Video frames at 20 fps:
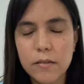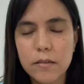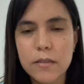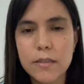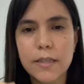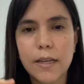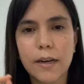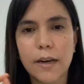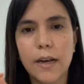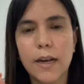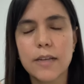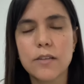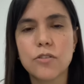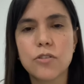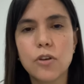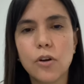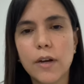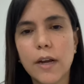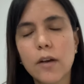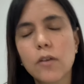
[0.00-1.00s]
se
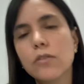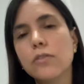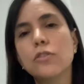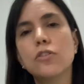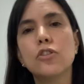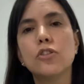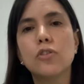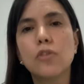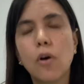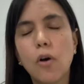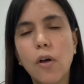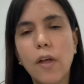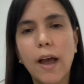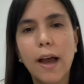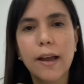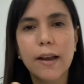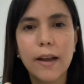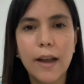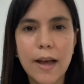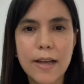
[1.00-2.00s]
relaciona con
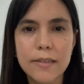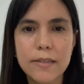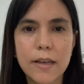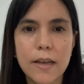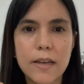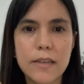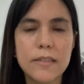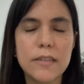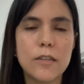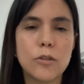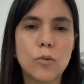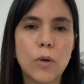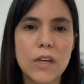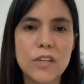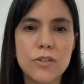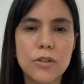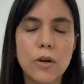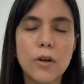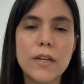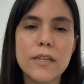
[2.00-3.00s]
toda clase de
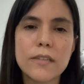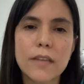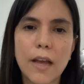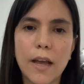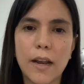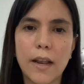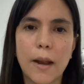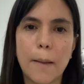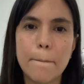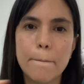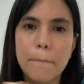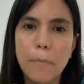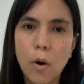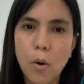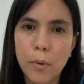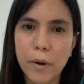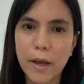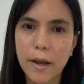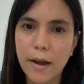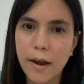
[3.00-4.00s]
situaciones que generan
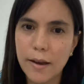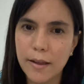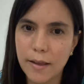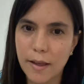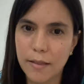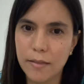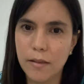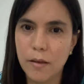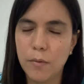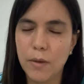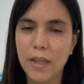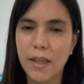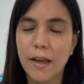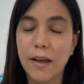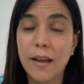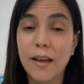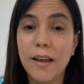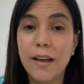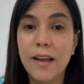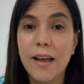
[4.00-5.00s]
pobre calidad de vida.
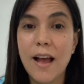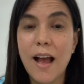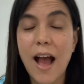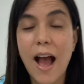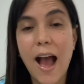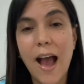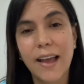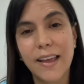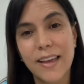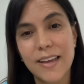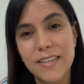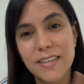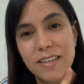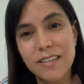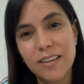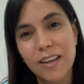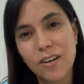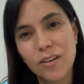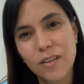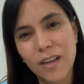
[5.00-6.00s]
Aquellas
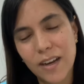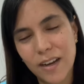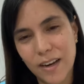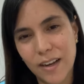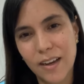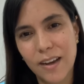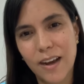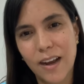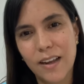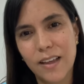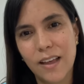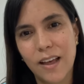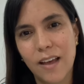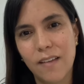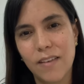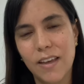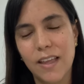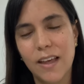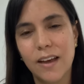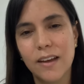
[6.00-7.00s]
que nos generen calidad de
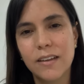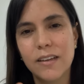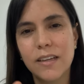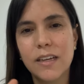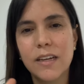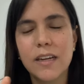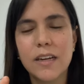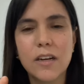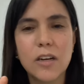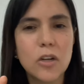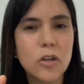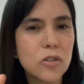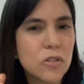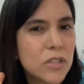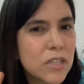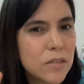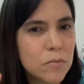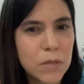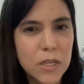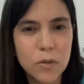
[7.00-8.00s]
vida, nos
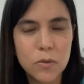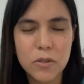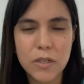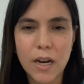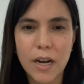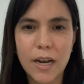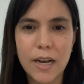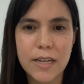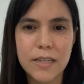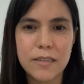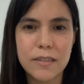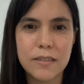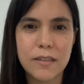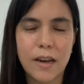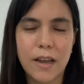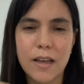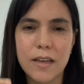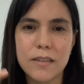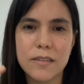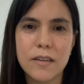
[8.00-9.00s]
disminuyan el
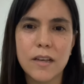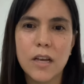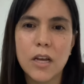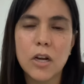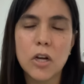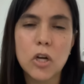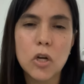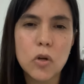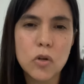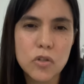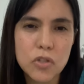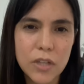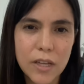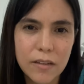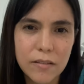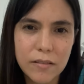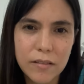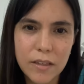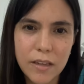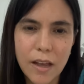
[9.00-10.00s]
estrés, nos
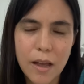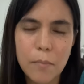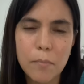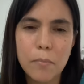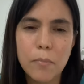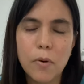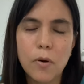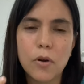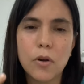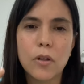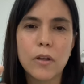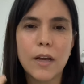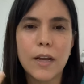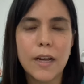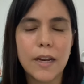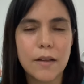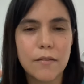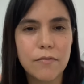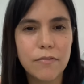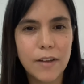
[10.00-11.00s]
den tiempo, nos
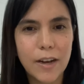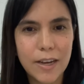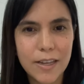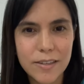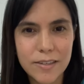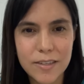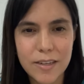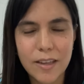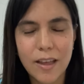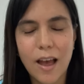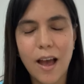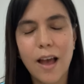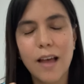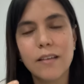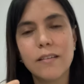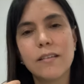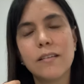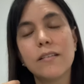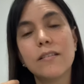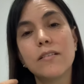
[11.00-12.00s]
generen felicidad,
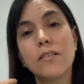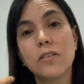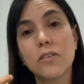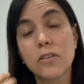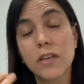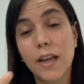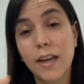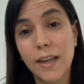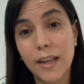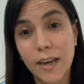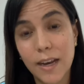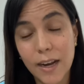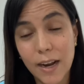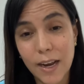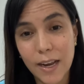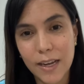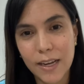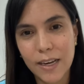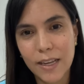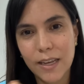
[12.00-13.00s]
nos generen
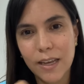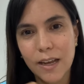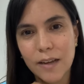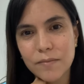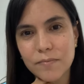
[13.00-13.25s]
alegría,